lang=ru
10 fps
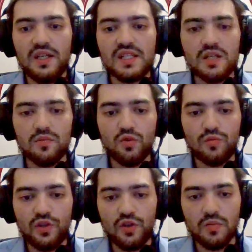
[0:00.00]
Если мы
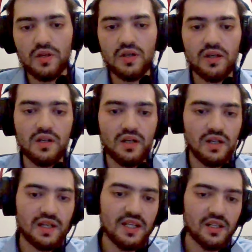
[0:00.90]
уберем
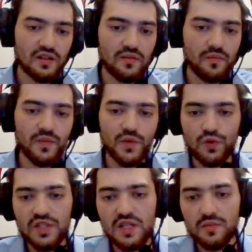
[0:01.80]
а, раннер,
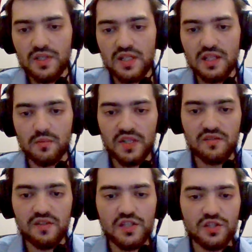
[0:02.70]
то ну, идея, по идее, нам
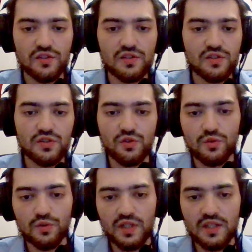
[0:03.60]
подсвечивается,
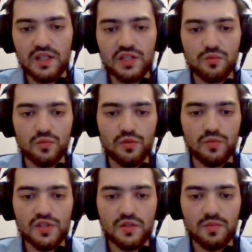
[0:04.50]
что данный экшен
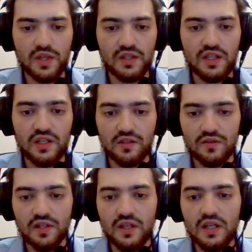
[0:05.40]
будет просто
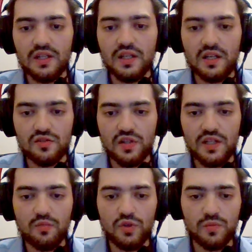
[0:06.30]
проигнорирован. Да,
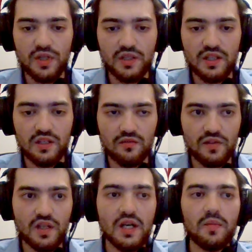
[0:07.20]
результат будет
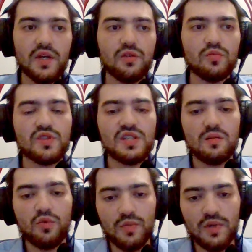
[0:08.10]
проигнорирован. Поэтому
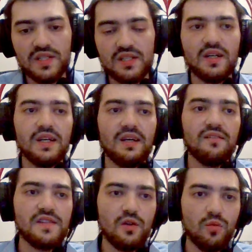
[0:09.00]
запомните,
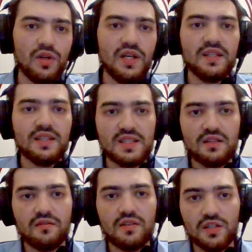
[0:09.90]
все любые
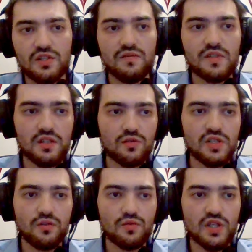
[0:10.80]
тестовые экшены в
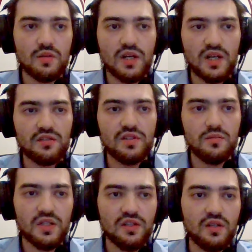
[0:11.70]
цитрусе нужно
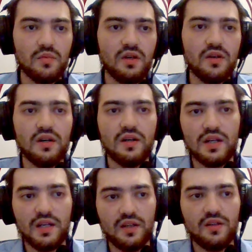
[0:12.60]
оборачивать методом
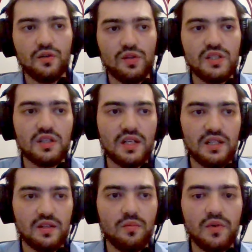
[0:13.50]
а, run, то есть
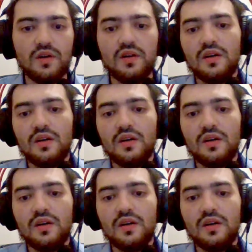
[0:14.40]
раннером.